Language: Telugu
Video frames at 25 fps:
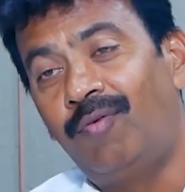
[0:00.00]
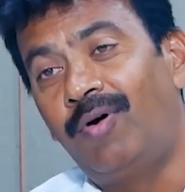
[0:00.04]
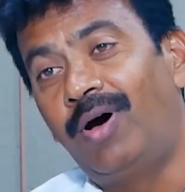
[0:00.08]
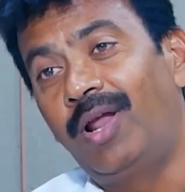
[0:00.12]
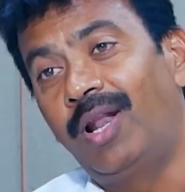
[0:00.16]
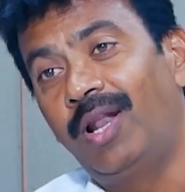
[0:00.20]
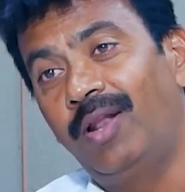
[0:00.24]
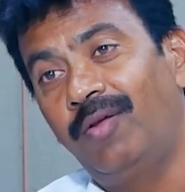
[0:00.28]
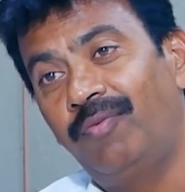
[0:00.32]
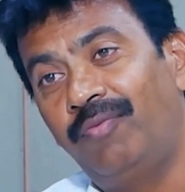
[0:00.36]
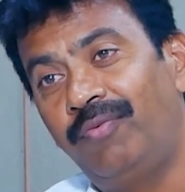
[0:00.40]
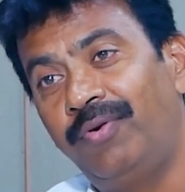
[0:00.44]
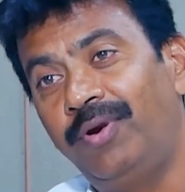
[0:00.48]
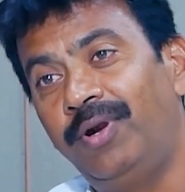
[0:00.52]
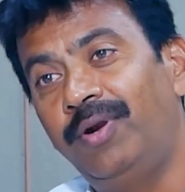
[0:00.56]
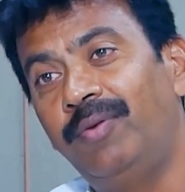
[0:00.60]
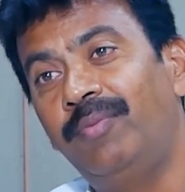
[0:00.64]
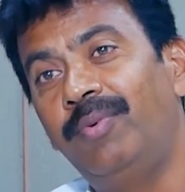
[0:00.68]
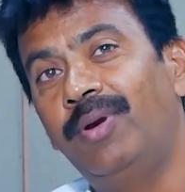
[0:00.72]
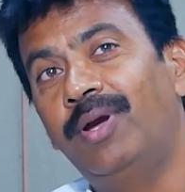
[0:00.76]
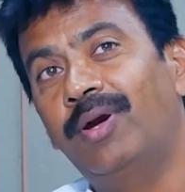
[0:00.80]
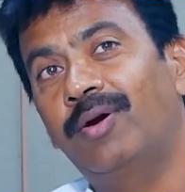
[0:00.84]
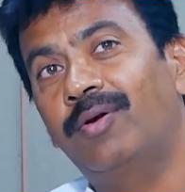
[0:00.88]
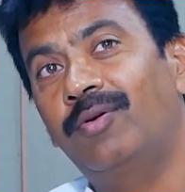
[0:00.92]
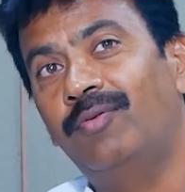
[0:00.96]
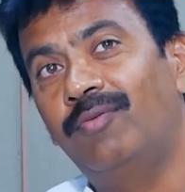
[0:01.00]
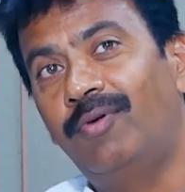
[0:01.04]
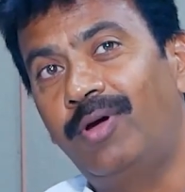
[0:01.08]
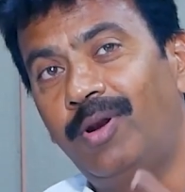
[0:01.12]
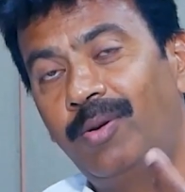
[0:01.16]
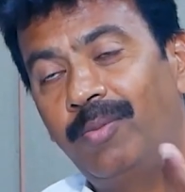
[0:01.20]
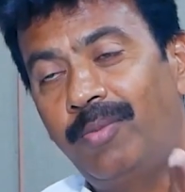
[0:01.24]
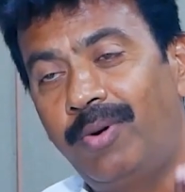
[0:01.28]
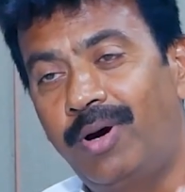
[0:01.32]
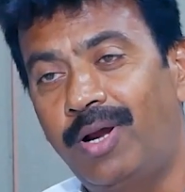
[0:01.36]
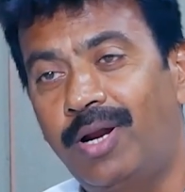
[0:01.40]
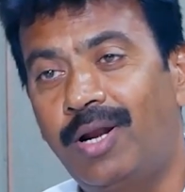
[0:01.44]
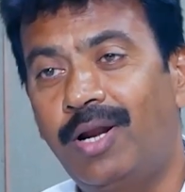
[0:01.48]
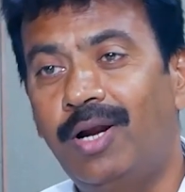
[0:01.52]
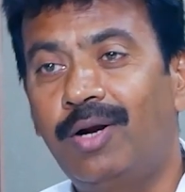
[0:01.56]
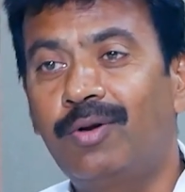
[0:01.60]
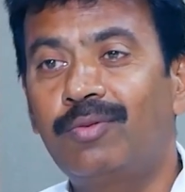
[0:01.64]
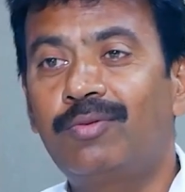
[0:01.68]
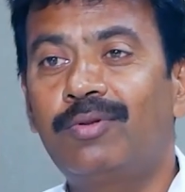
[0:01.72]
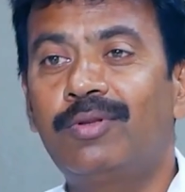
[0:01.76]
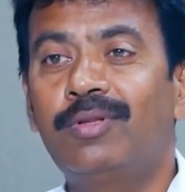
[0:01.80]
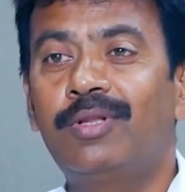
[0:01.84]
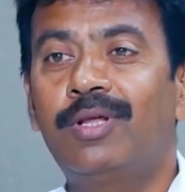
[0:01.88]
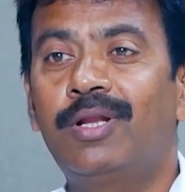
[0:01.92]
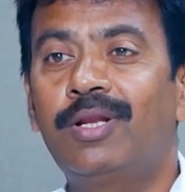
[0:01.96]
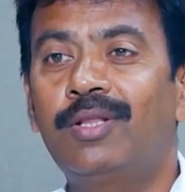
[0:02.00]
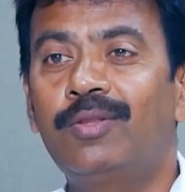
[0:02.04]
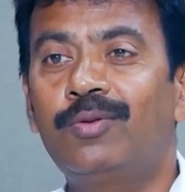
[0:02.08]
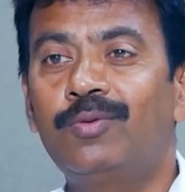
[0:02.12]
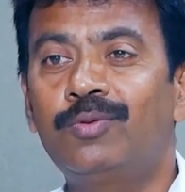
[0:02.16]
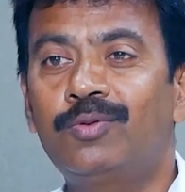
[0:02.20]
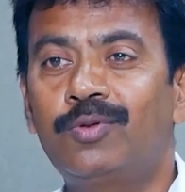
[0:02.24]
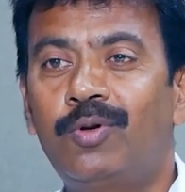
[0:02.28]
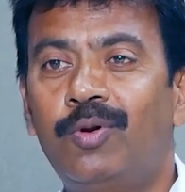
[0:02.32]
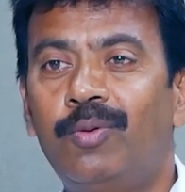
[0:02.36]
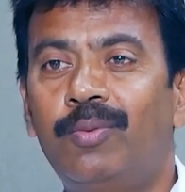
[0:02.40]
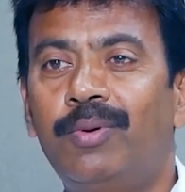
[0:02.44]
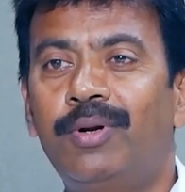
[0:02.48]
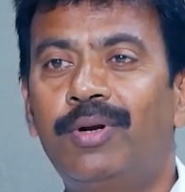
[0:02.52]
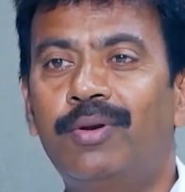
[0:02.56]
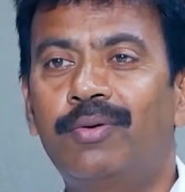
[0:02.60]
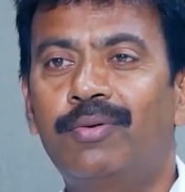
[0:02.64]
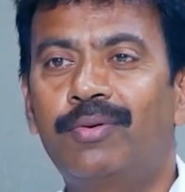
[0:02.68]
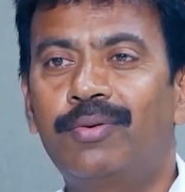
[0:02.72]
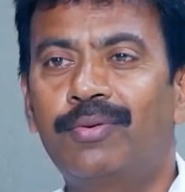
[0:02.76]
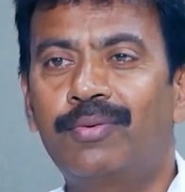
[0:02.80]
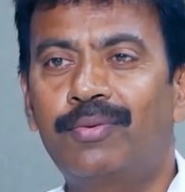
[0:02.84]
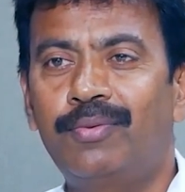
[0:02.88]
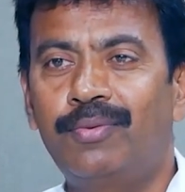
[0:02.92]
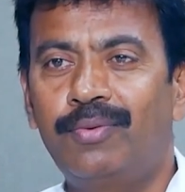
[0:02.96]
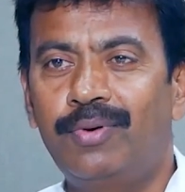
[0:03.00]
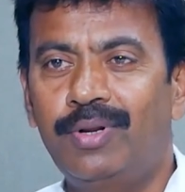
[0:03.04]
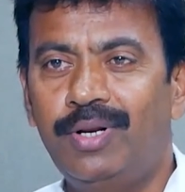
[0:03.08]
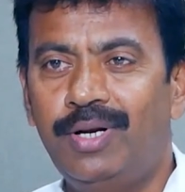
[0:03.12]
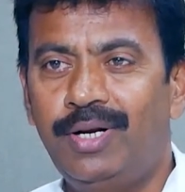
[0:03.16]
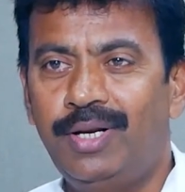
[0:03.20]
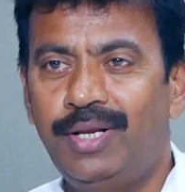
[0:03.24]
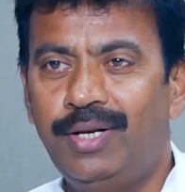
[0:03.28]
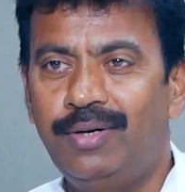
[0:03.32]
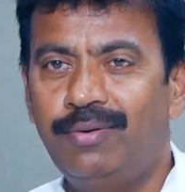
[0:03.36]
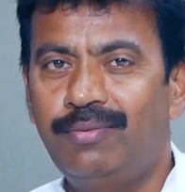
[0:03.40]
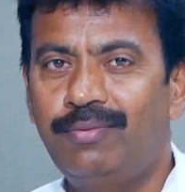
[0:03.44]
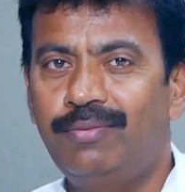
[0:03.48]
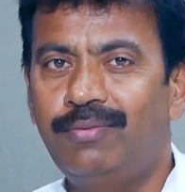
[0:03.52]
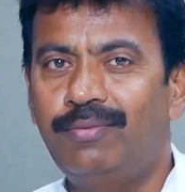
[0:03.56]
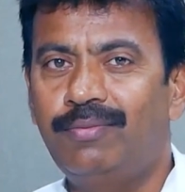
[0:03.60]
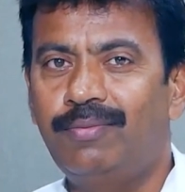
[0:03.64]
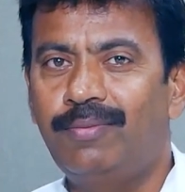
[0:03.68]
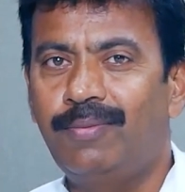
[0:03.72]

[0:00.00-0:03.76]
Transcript: వాళ్ళ ఫీడ్బ్యాక్ను వాళ్ళు మాట్లాడుతున్న దాన్ని దృష్టిలో పెట్టుకొని కూడా నేను